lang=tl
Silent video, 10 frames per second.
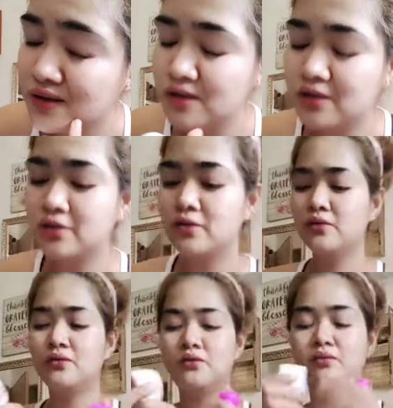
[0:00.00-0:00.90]
So,
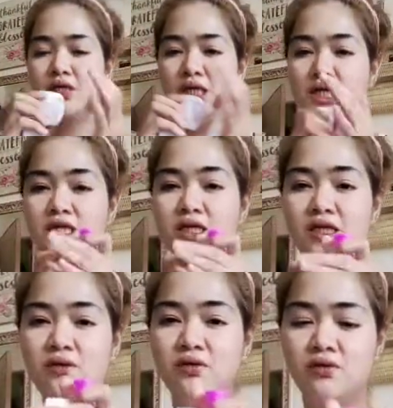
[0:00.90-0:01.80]
isang linggo ko